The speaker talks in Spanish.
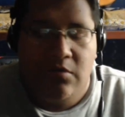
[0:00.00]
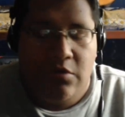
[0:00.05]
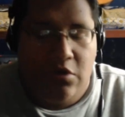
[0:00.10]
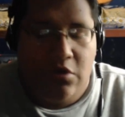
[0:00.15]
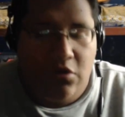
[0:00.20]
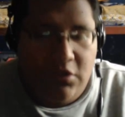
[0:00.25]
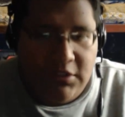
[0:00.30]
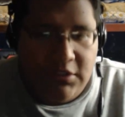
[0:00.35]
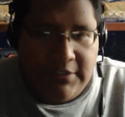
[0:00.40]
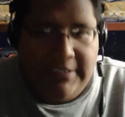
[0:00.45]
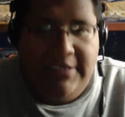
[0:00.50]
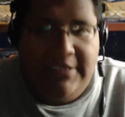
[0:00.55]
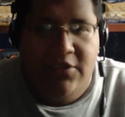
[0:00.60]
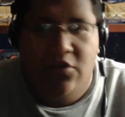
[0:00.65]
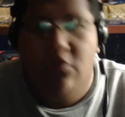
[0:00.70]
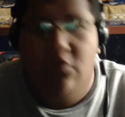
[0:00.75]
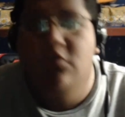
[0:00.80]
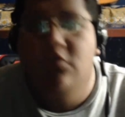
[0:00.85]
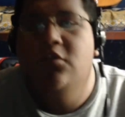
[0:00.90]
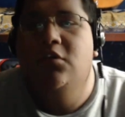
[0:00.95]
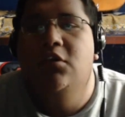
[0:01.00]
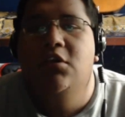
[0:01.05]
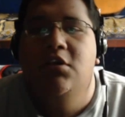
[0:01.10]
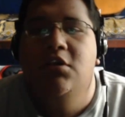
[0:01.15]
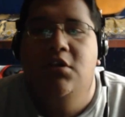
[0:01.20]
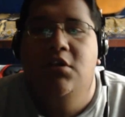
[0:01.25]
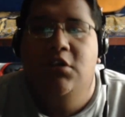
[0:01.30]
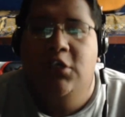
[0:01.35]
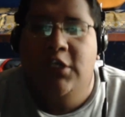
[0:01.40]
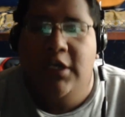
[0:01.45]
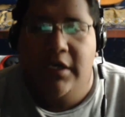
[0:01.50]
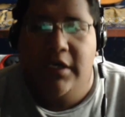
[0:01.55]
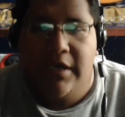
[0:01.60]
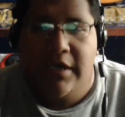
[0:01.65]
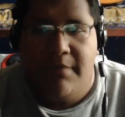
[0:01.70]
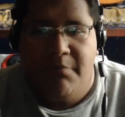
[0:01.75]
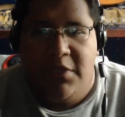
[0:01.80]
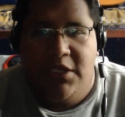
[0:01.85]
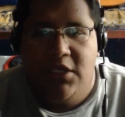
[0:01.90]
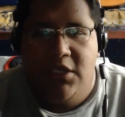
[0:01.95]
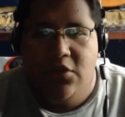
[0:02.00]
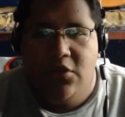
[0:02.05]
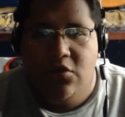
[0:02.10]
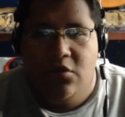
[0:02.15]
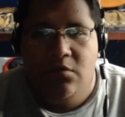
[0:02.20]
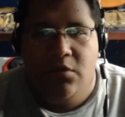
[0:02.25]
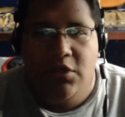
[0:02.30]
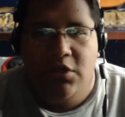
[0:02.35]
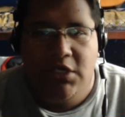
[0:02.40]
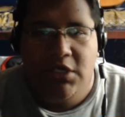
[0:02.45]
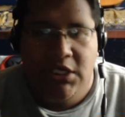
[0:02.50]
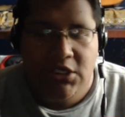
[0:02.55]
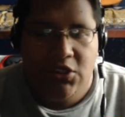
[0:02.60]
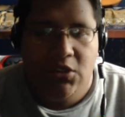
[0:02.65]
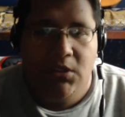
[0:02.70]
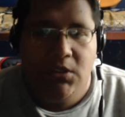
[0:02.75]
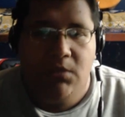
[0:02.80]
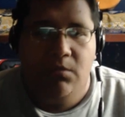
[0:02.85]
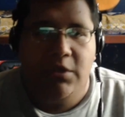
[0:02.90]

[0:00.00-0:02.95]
vlogcito rapidito y bonito.